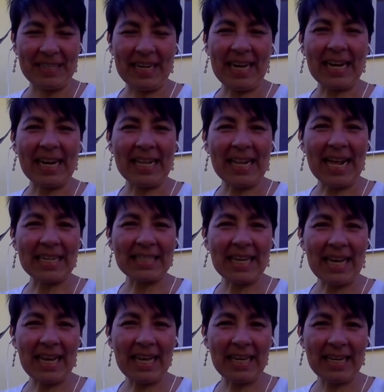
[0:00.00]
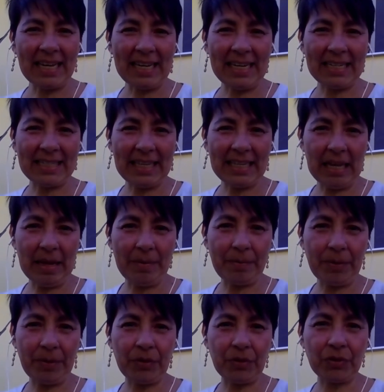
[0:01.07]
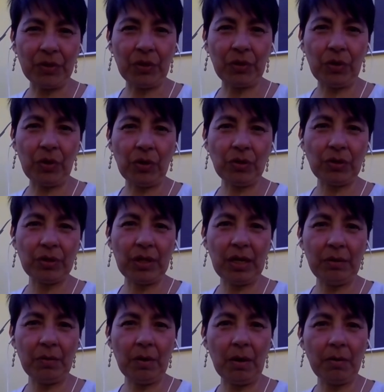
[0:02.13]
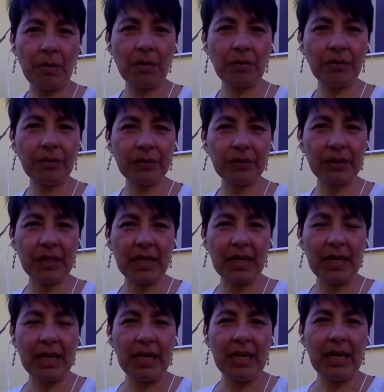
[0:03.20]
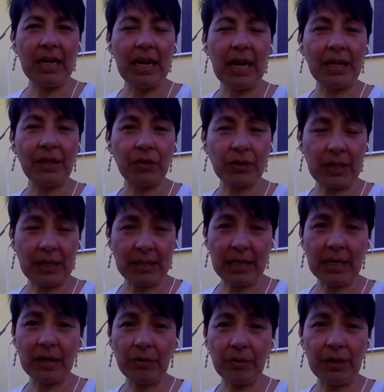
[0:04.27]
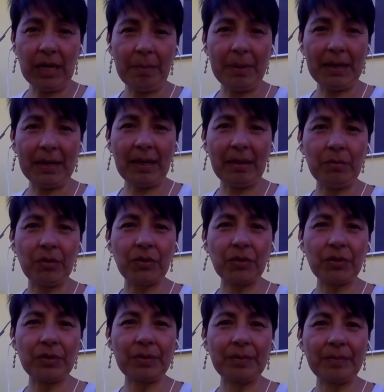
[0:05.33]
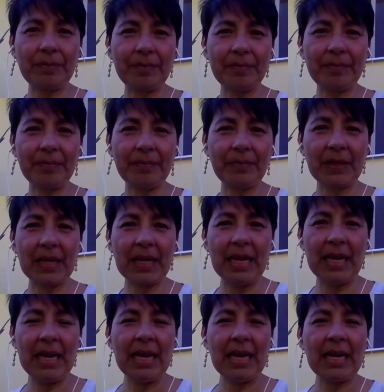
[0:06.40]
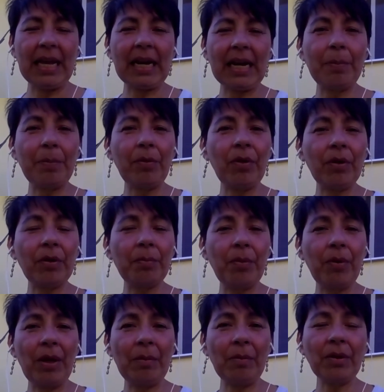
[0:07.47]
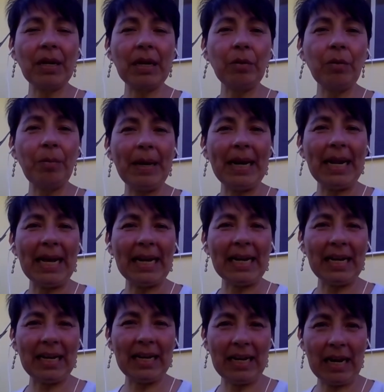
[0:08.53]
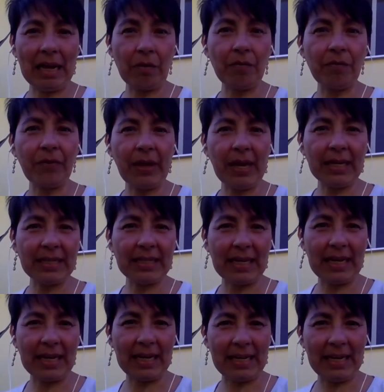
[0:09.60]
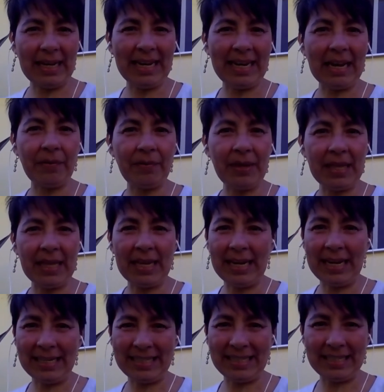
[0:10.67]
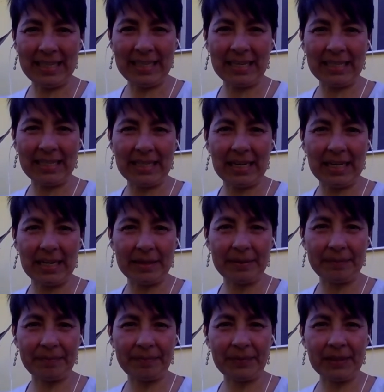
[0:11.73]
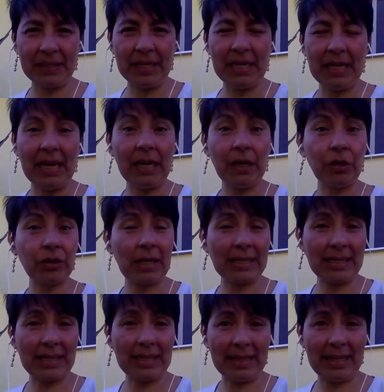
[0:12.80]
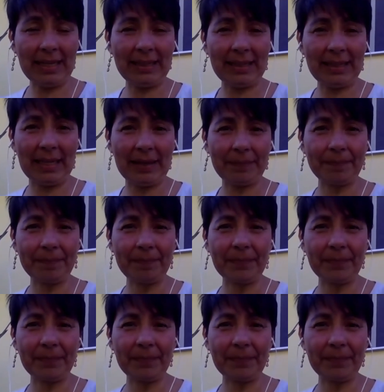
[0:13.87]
que renazca en este tiempo en nosotros de nuevo la inocencia que un día perdimos, que podamos recuperar la confianza en la vida, en la existencia, en lo trascendente.